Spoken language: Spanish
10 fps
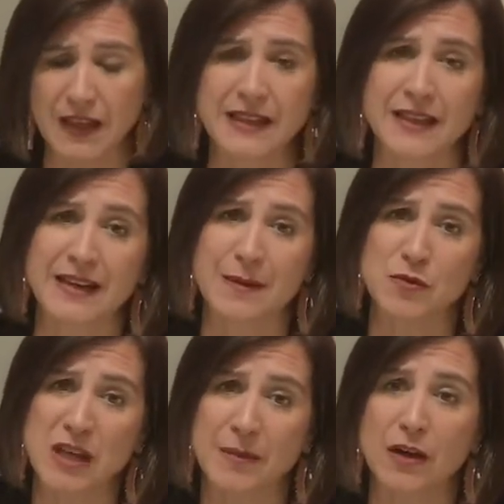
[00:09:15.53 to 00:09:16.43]

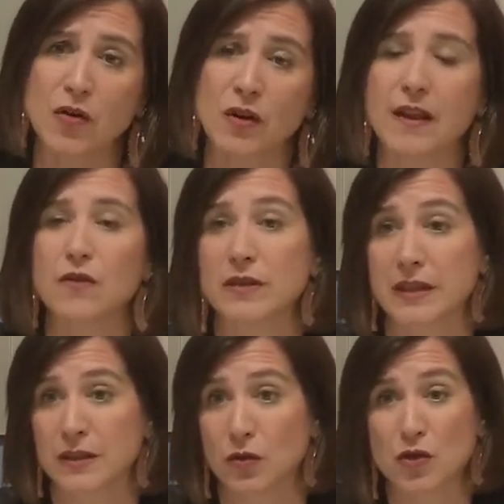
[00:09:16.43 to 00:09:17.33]
tendríamos que haber acordado
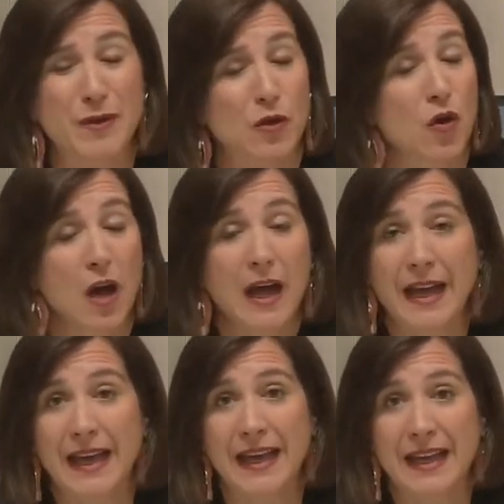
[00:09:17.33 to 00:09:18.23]
entre todos, pero,
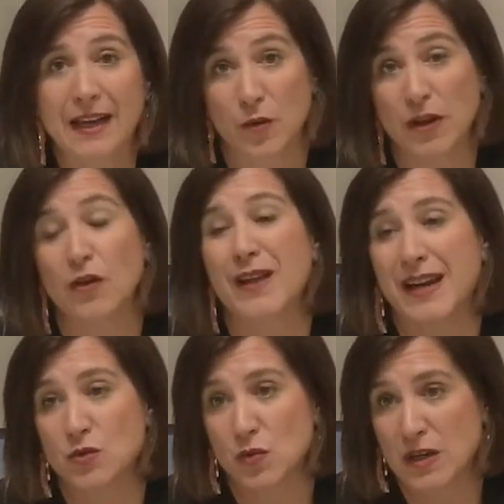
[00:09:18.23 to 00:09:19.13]
eh, como digo,
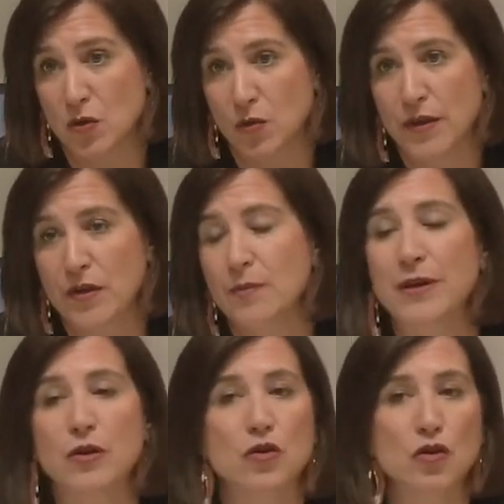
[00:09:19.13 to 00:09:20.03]
darles una solución,
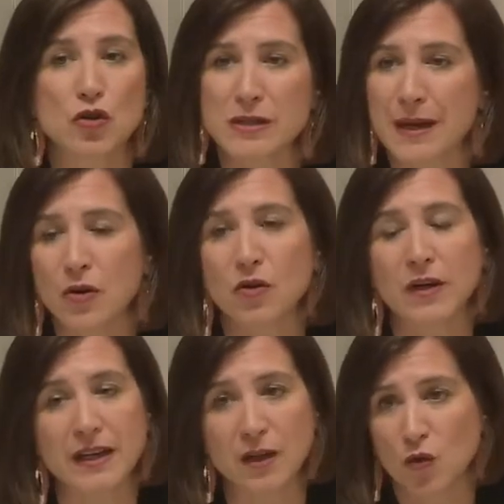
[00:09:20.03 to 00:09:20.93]
pero no se habló
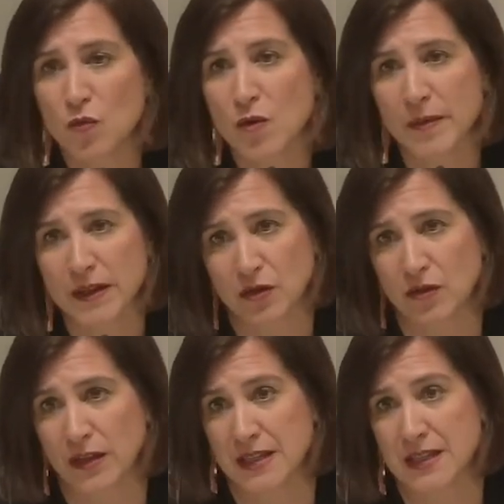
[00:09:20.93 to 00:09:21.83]
en ningún
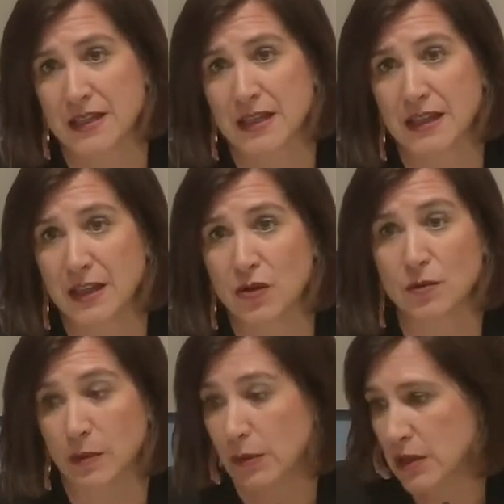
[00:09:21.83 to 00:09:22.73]
momento en este
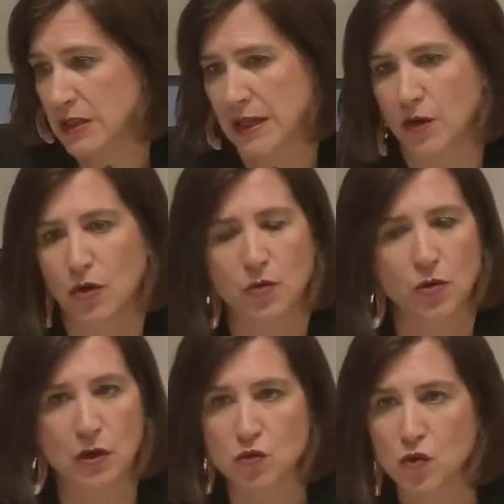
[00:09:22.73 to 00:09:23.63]
sentido, bueno, ni se nos reunió
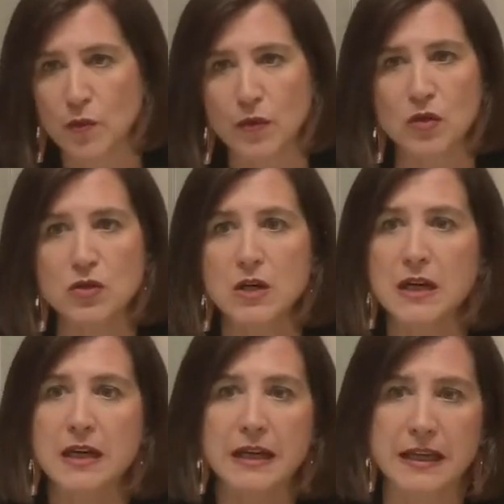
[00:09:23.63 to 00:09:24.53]
a los grupos
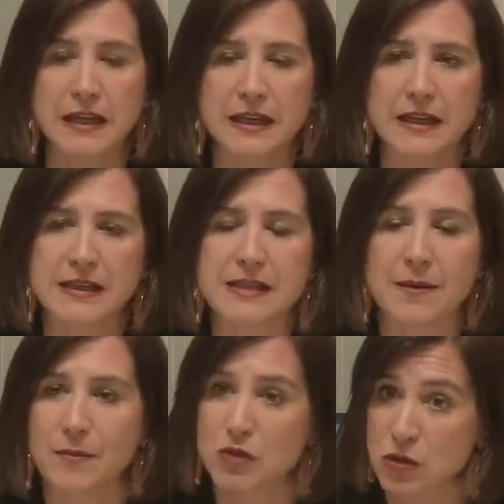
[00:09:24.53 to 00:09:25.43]
y eh,
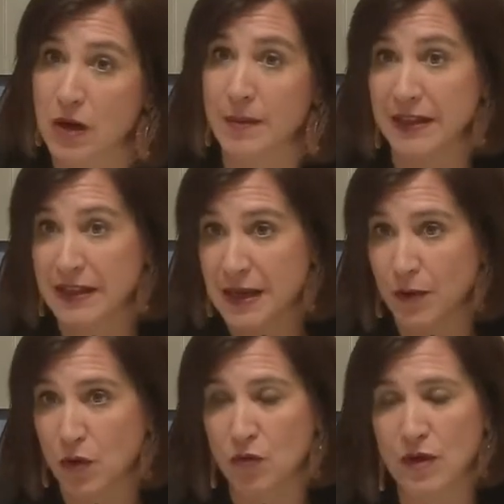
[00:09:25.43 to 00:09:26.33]
sabemos que solamente se
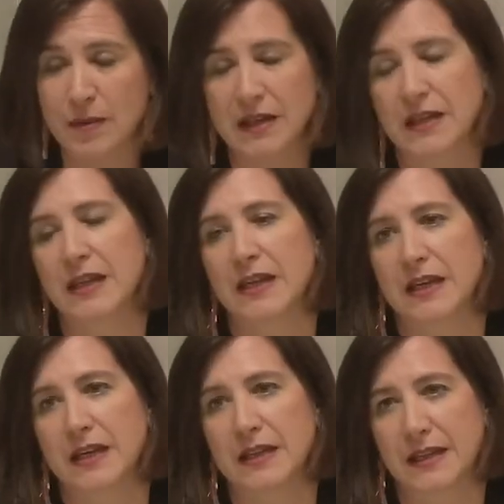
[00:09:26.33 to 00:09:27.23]
habló con una parte
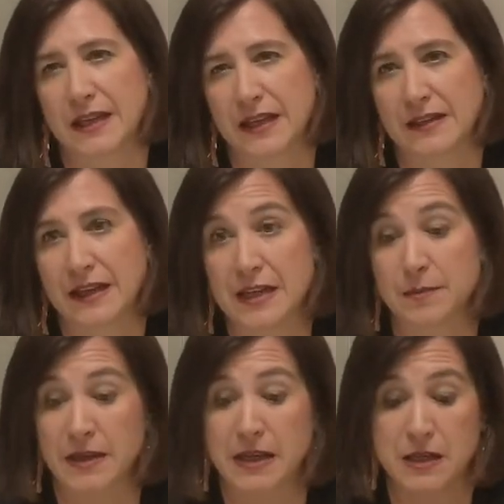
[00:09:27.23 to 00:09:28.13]
de, las
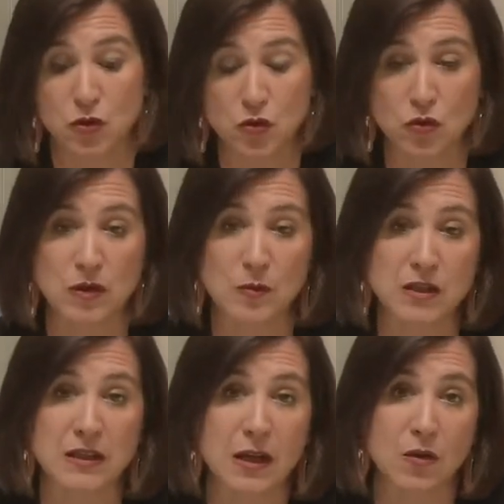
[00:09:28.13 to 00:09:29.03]
peñas. Nosotros hemos
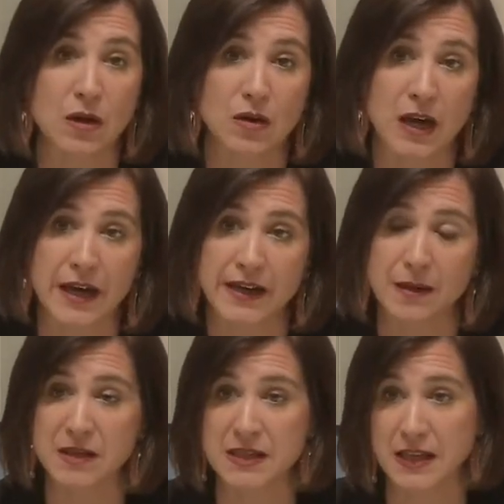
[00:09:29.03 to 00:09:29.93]
entrado ahora en el
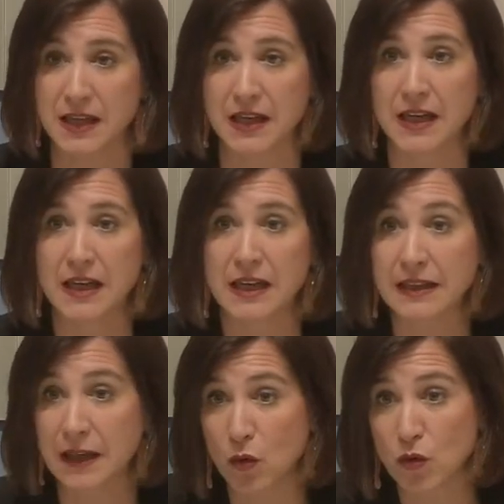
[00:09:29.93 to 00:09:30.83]
mes de,
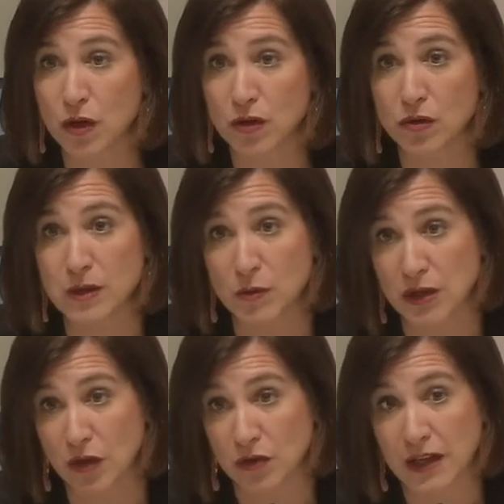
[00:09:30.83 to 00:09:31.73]
de junio, nos hemos
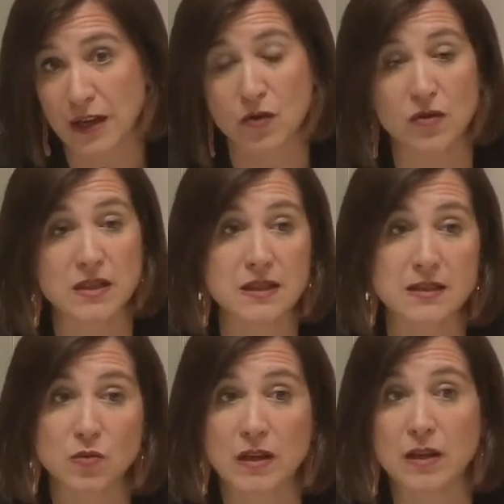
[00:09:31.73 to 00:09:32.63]
encontrado con esta
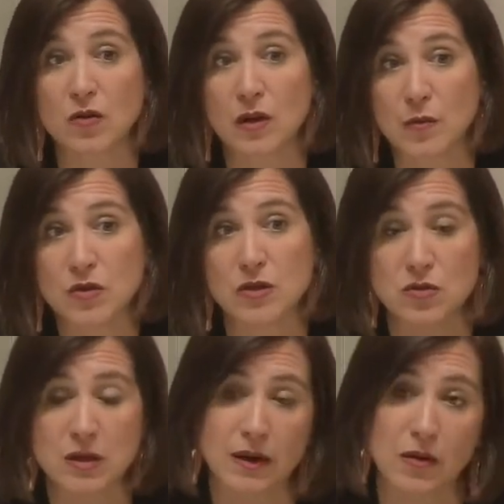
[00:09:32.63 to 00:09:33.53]
situación, lo que hemos hecho
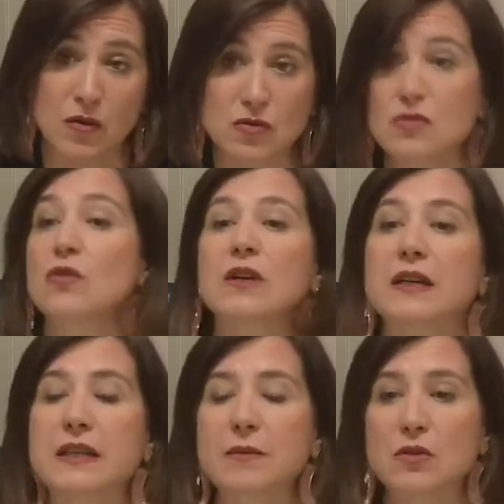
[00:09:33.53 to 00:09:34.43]
es hablar con los dos
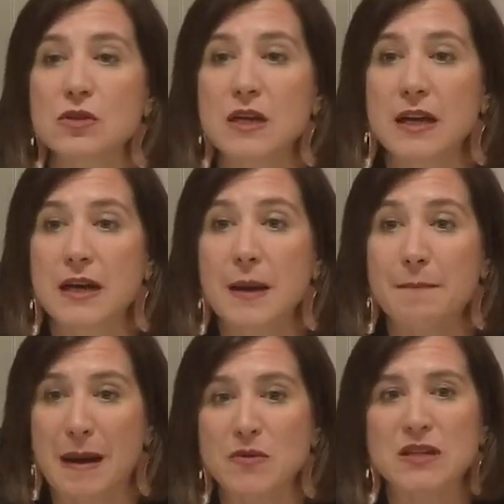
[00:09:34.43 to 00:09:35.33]
colectivos,
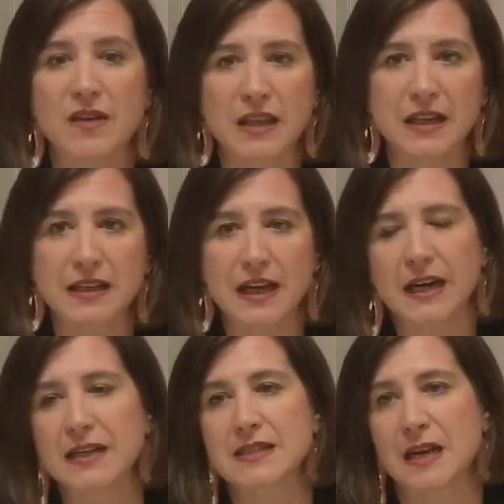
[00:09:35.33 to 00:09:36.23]
vamos a
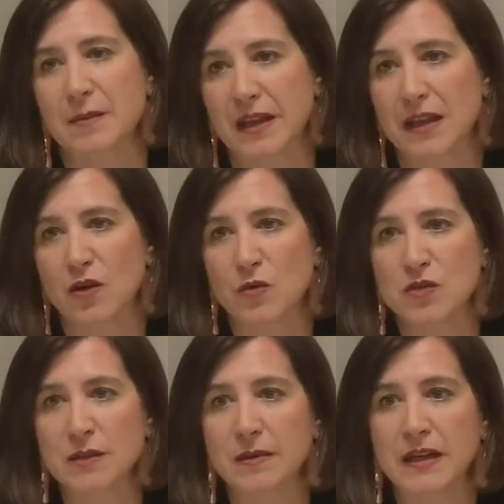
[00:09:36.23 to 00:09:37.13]
facilitarles en la medida de lo
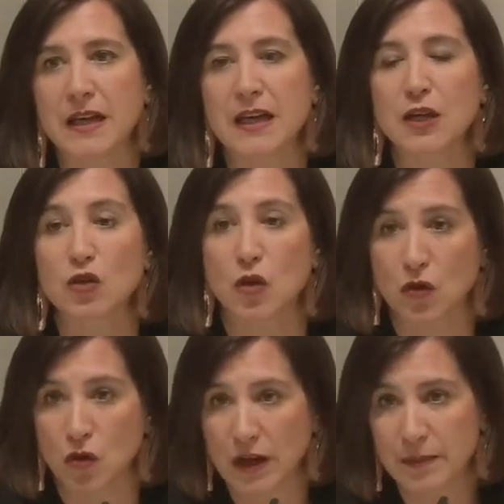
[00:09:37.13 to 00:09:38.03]
posible
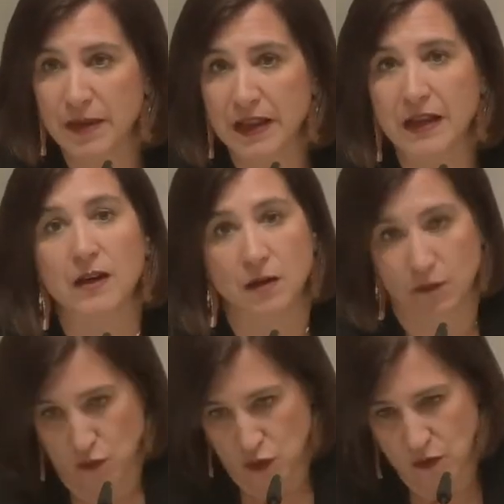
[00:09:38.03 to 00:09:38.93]
todo lo que piden
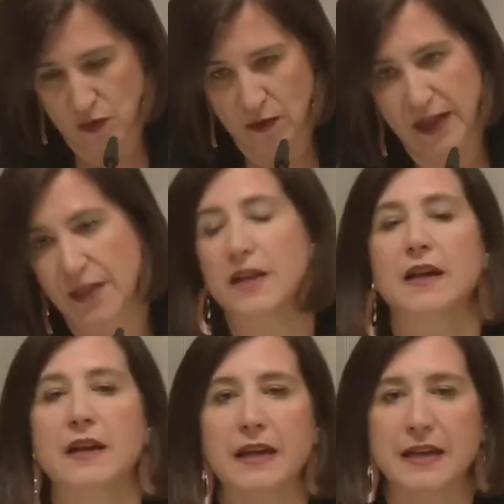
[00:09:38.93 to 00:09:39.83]
lo vuelvo a
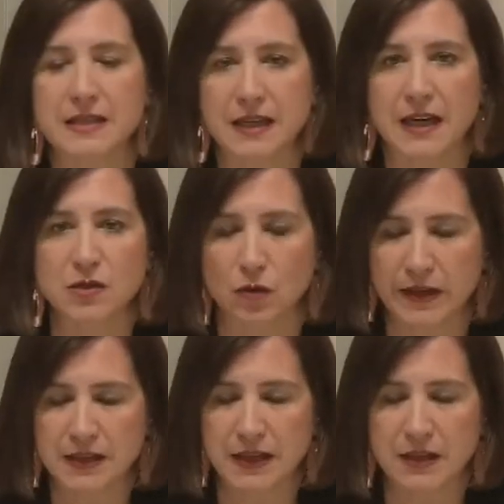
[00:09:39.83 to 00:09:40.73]
decir, en este caso,
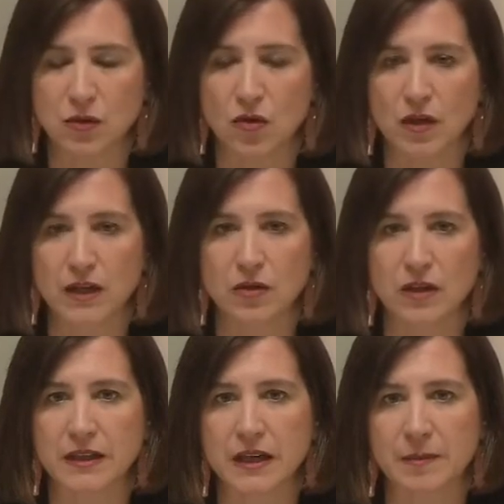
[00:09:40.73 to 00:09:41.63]
en este caso concreto
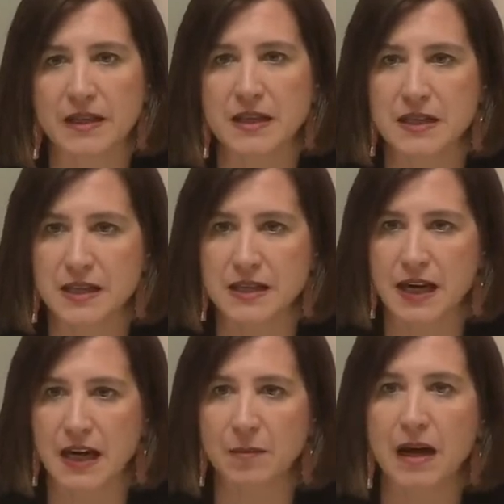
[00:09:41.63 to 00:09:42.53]
de Interpeñas y de
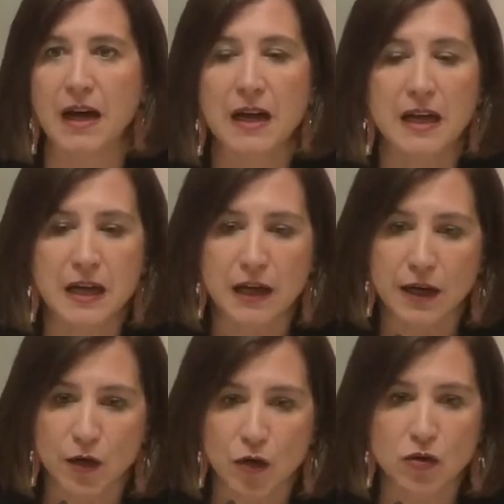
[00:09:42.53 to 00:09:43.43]
Sacarpa,
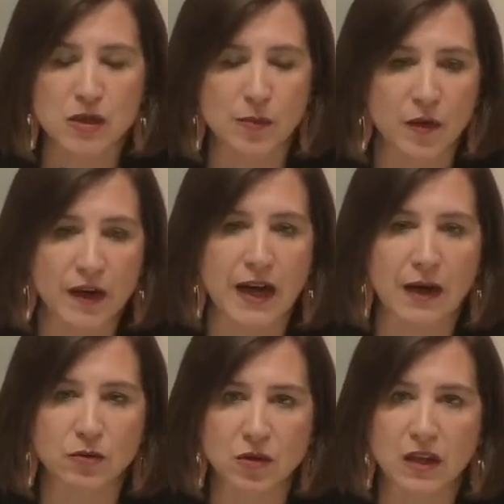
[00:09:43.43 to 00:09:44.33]
no se podrá
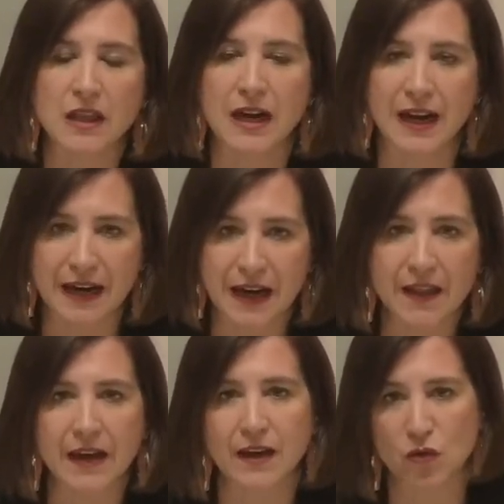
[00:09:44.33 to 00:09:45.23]
autorizar
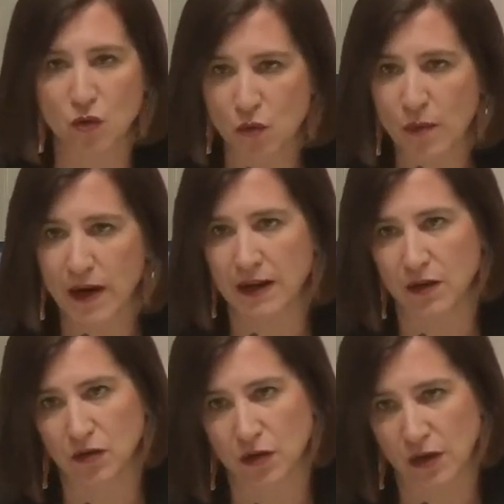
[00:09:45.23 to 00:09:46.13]
nada que no cumpla
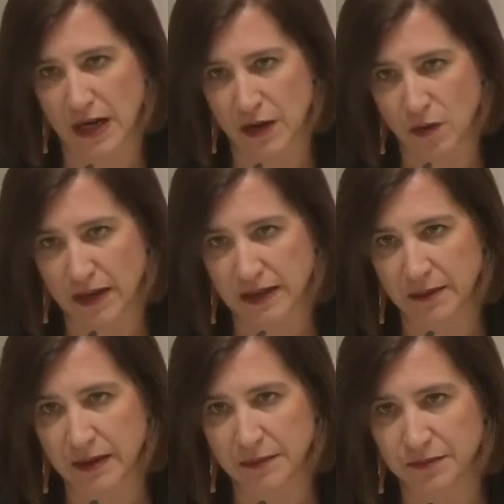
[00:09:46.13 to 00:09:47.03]
con toda la
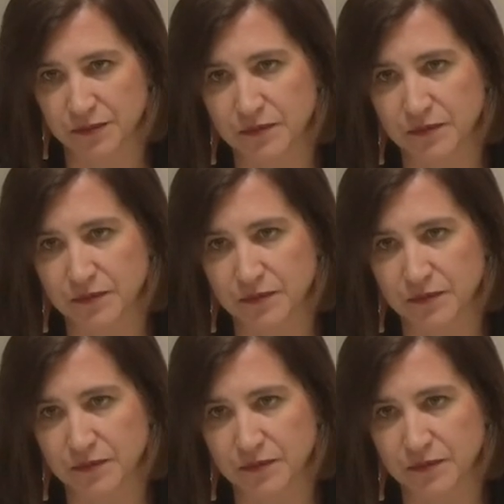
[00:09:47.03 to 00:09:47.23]
normativa,